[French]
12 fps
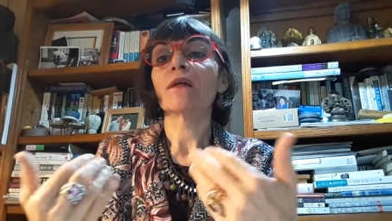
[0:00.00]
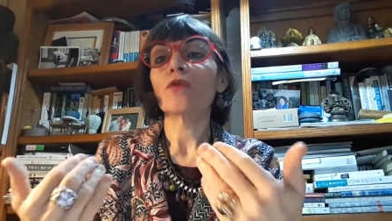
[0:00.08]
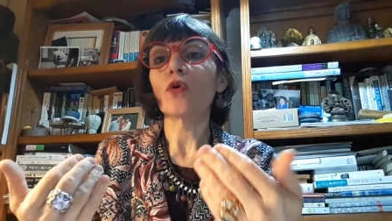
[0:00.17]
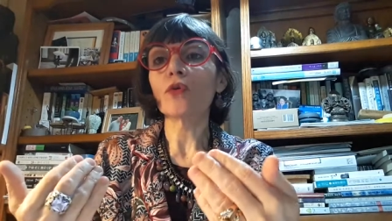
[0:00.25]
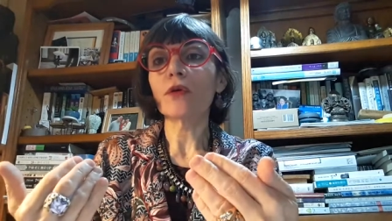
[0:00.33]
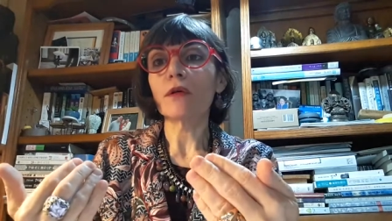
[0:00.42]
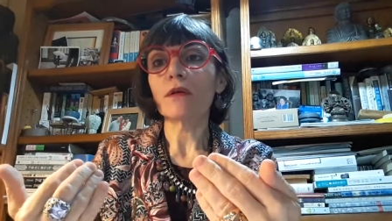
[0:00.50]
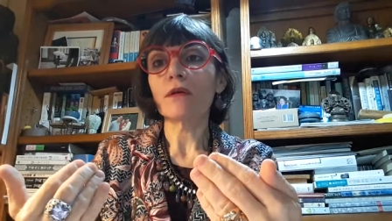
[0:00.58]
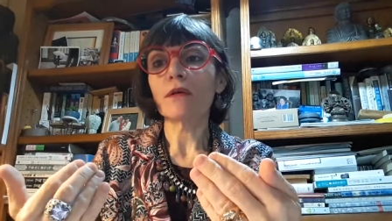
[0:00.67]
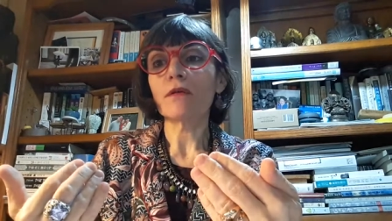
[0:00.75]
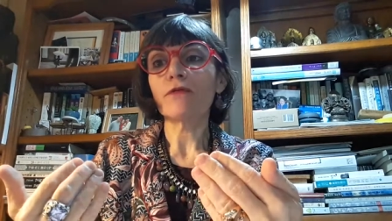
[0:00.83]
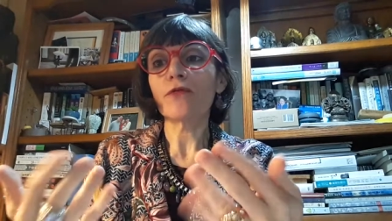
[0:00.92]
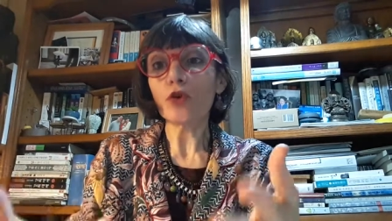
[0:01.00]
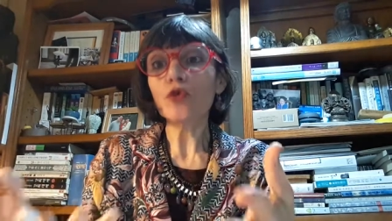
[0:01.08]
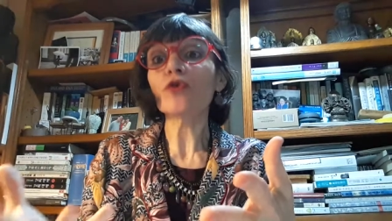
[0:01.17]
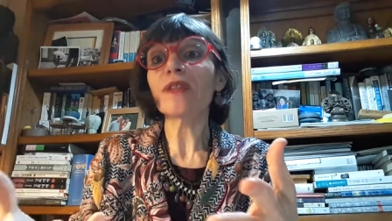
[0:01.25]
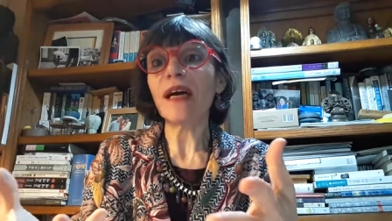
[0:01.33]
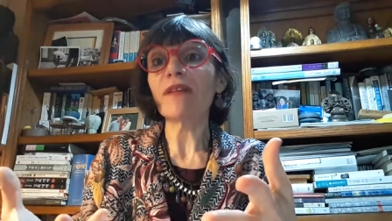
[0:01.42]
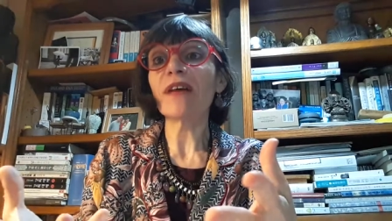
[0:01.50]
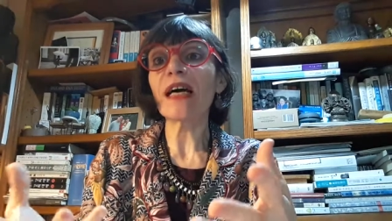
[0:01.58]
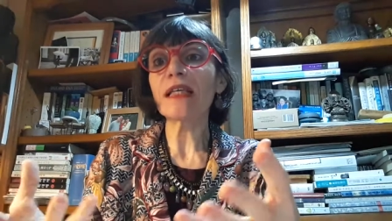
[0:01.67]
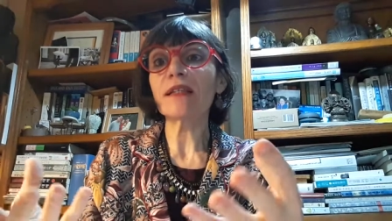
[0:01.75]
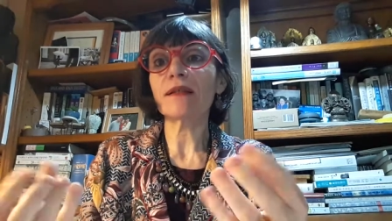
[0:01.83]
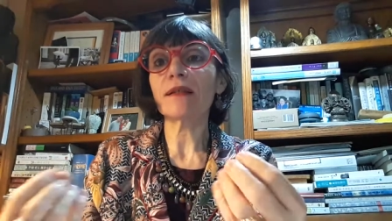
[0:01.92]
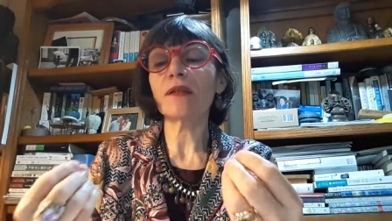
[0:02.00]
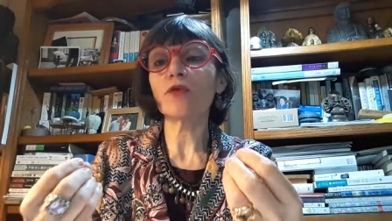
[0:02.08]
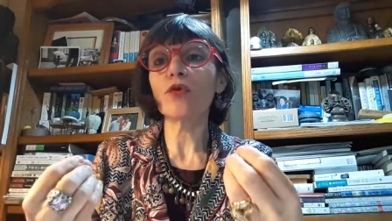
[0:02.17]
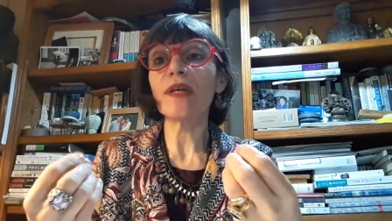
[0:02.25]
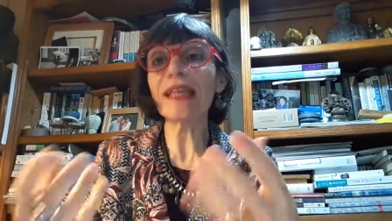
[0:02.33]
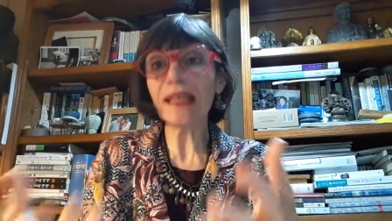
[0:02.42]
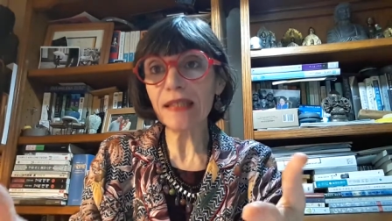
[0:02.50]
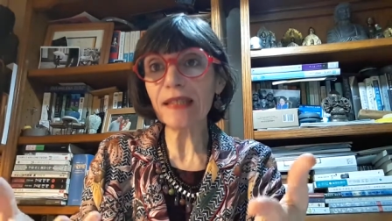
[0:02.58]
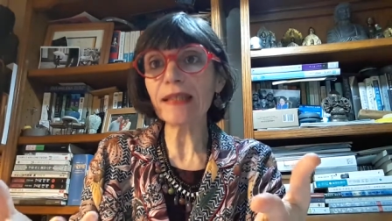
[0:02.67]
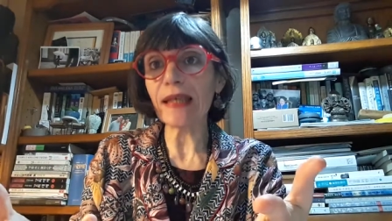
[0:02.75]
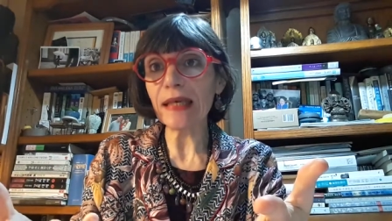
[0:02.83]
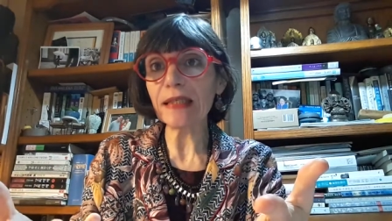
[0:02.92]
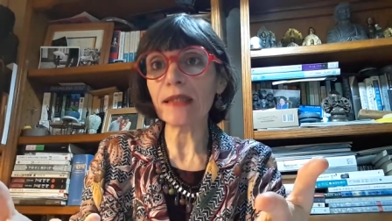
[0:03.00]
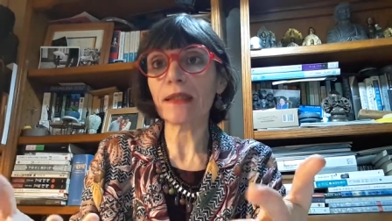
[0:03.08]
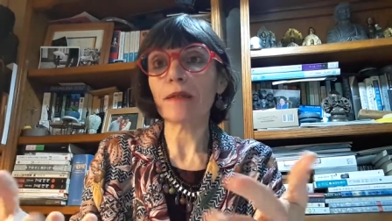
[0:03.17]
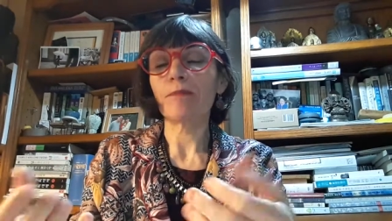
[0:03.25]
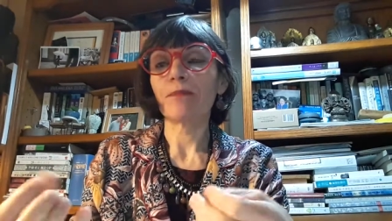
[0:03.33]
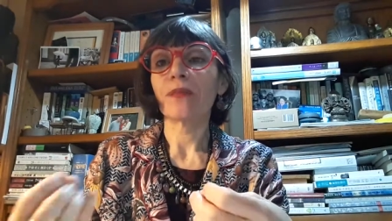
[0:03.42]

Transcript: Donc votre travail, c'est de lire des textes,